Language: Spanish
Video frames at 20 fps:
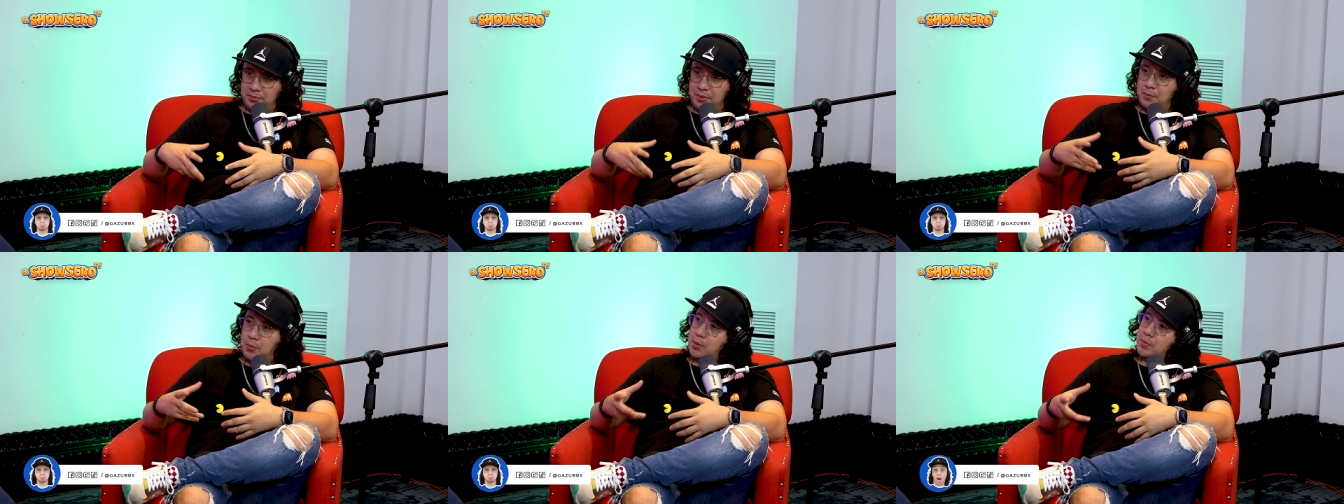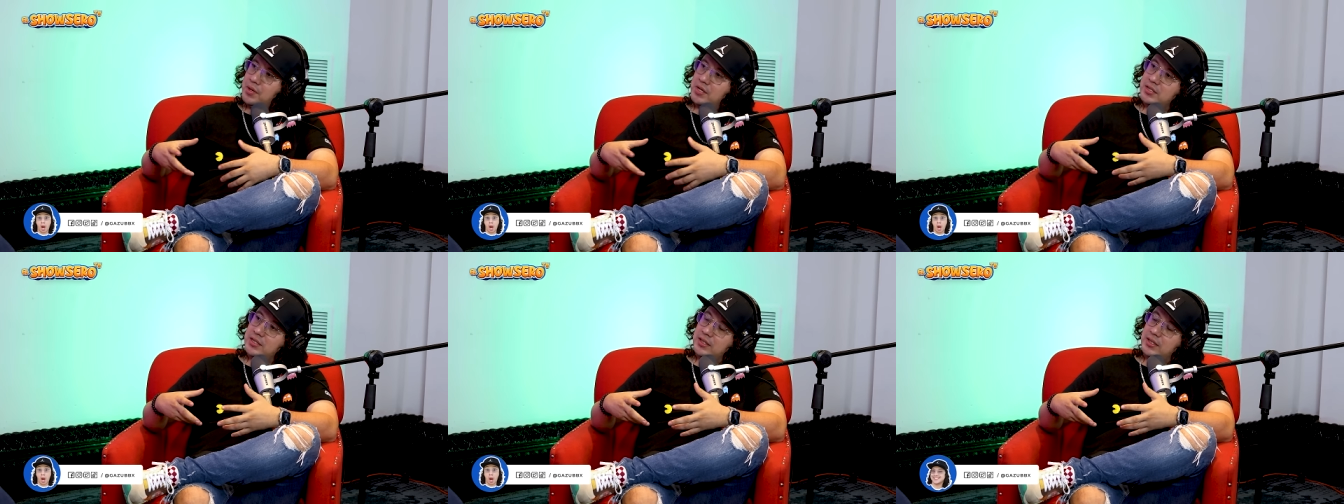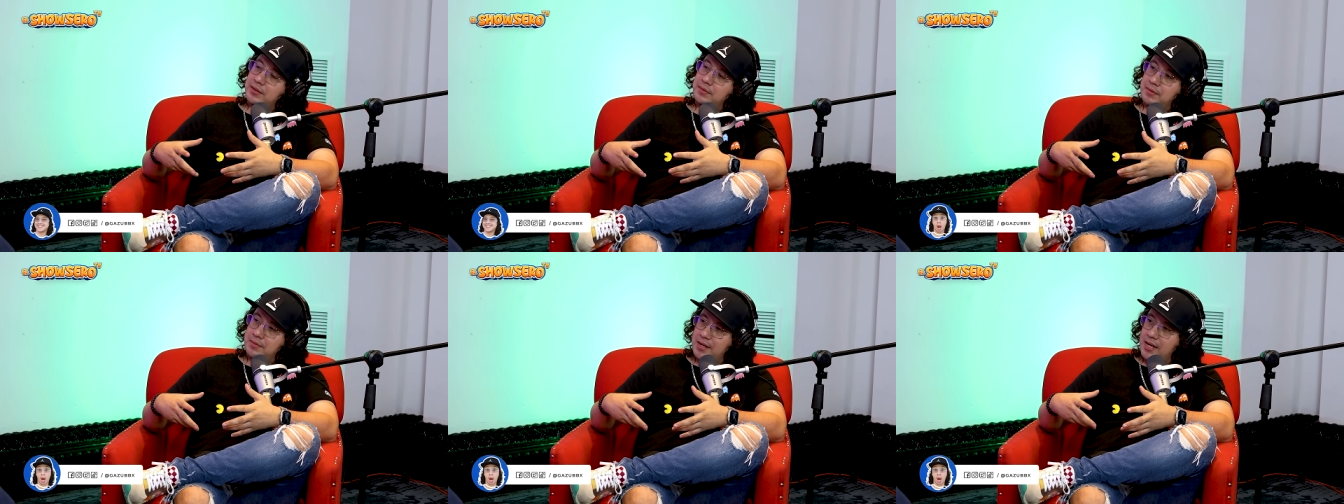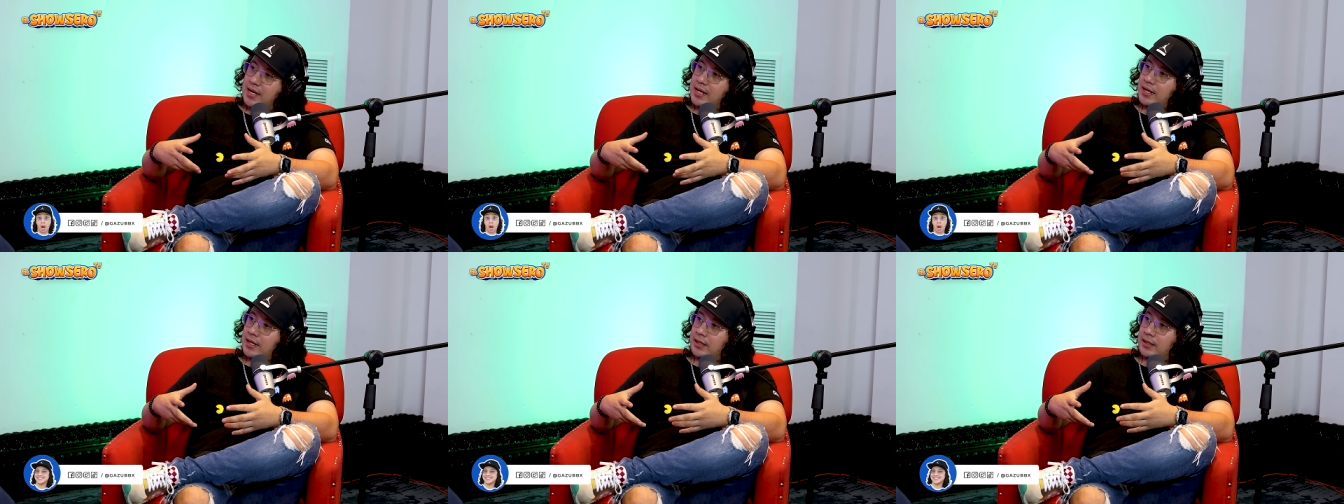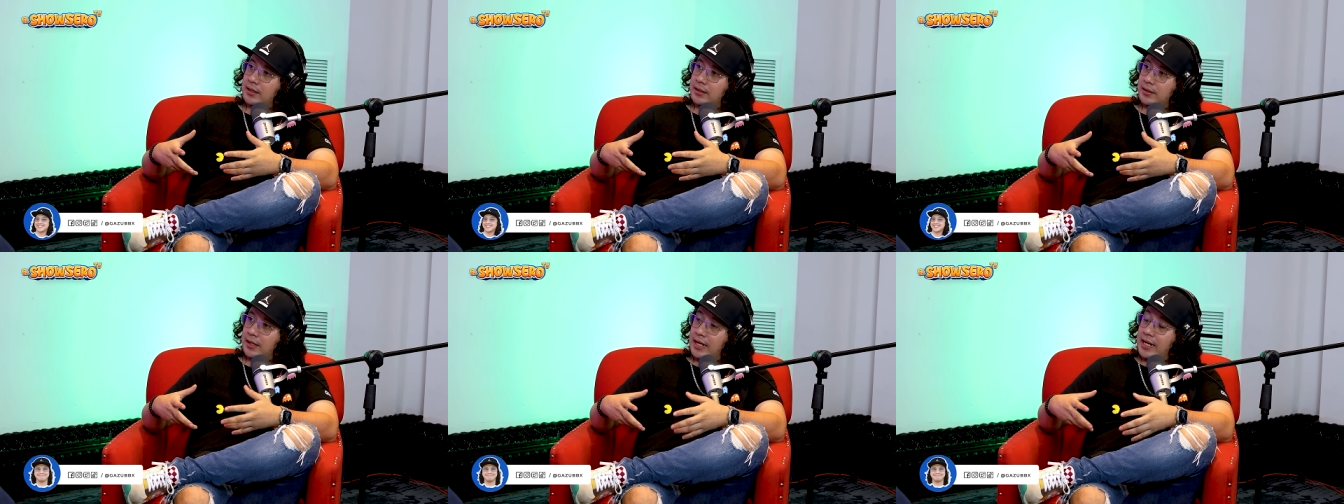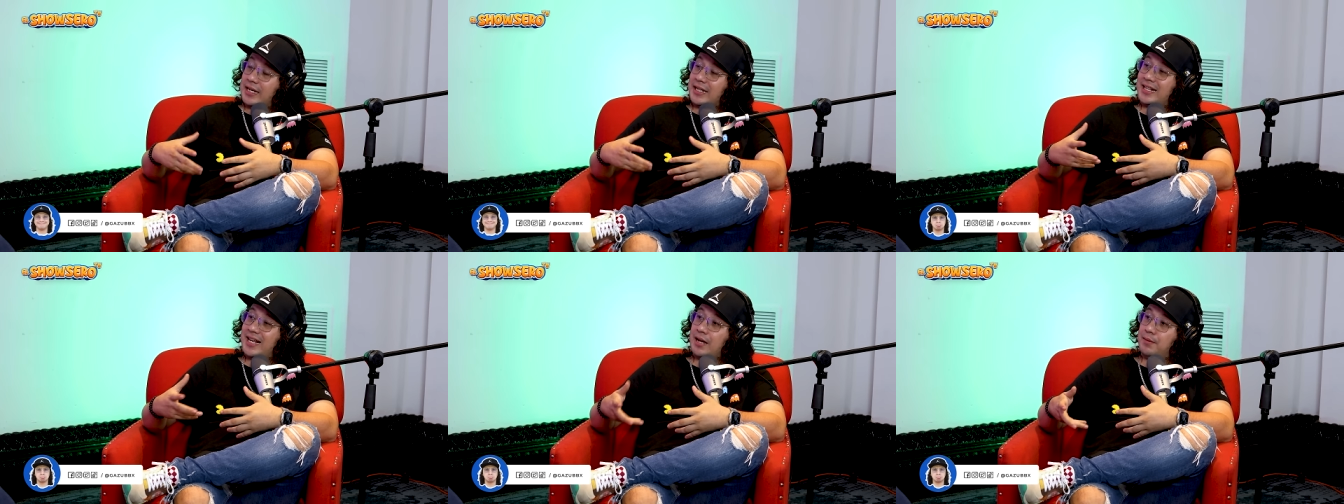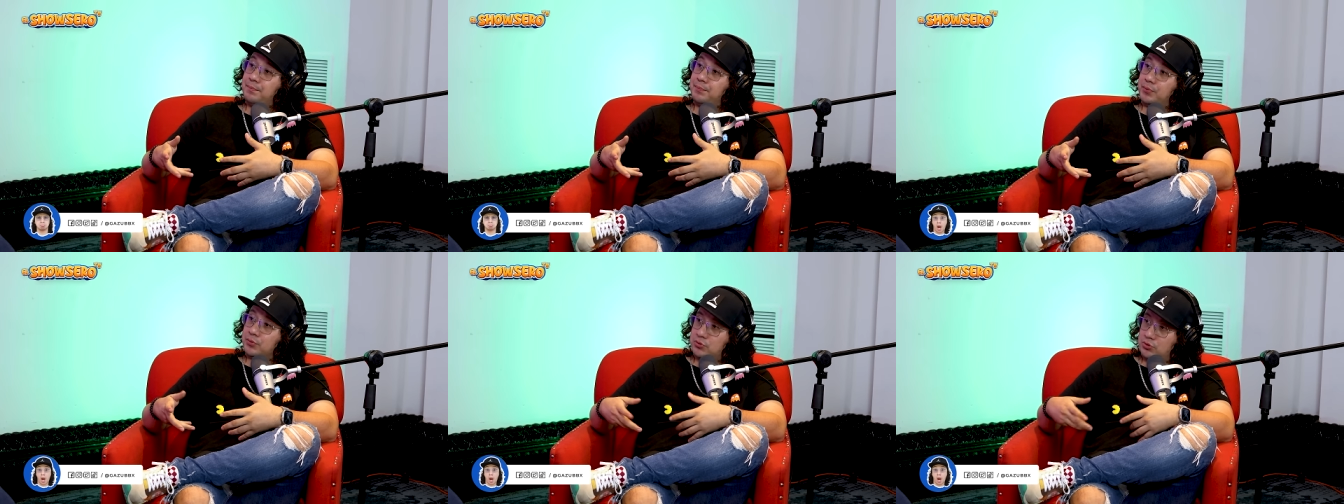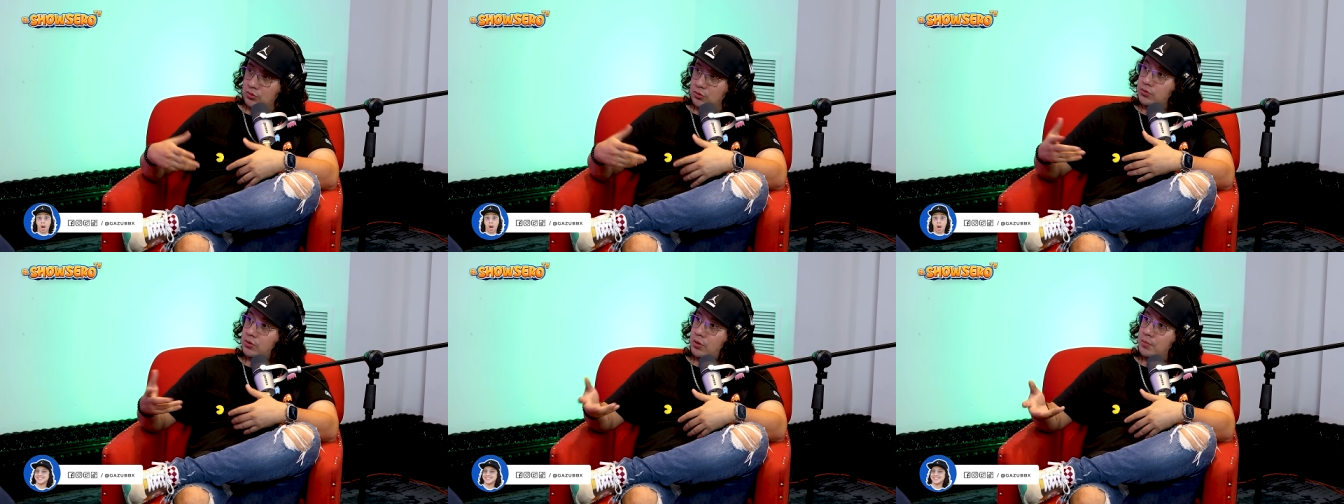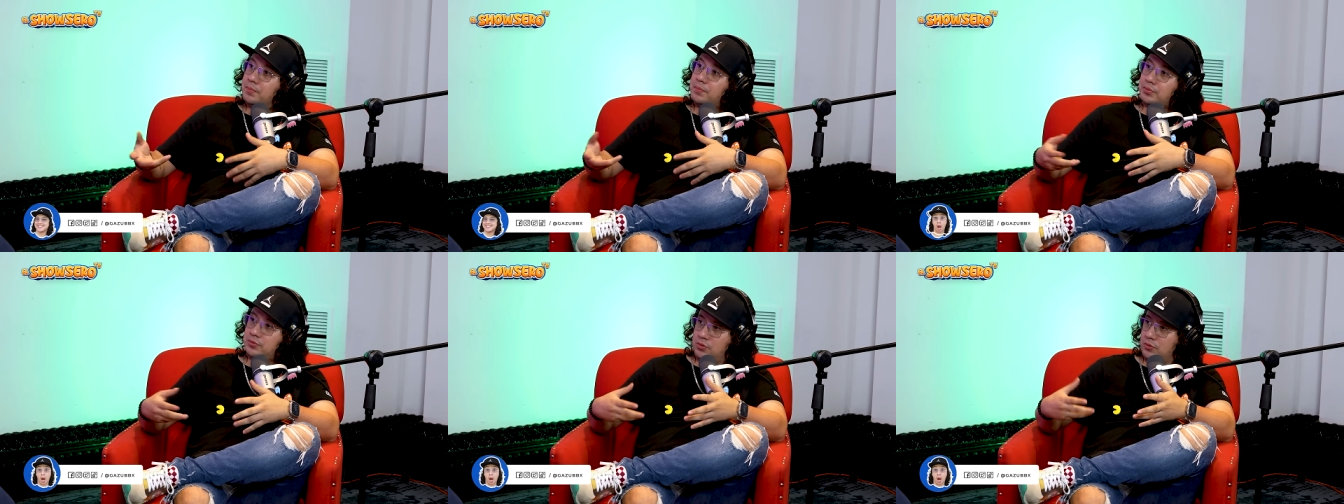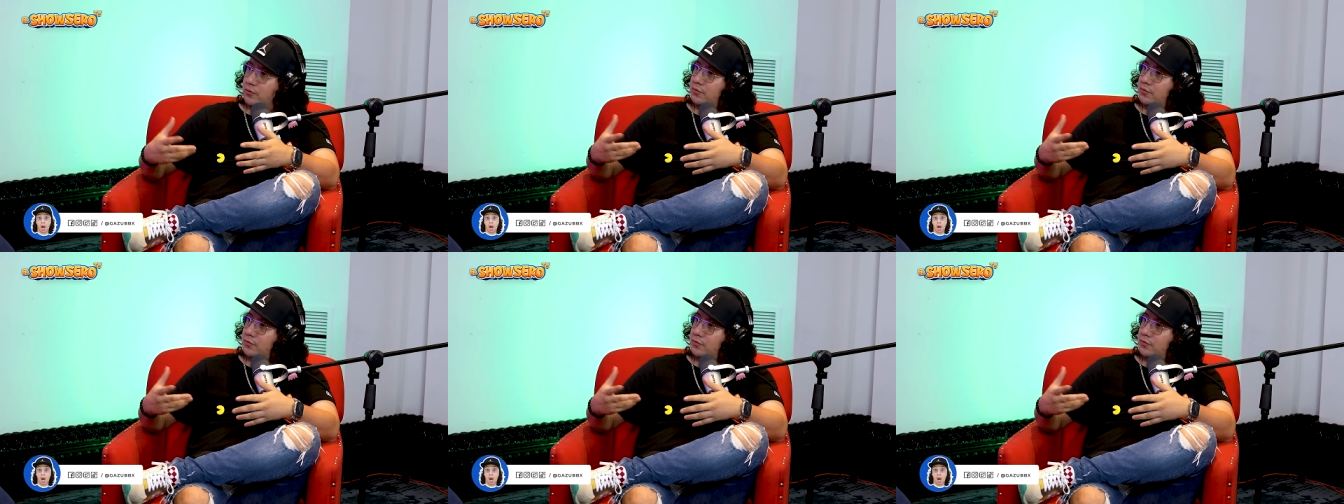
Vos me dijiste que vivías en el, en el campo, son,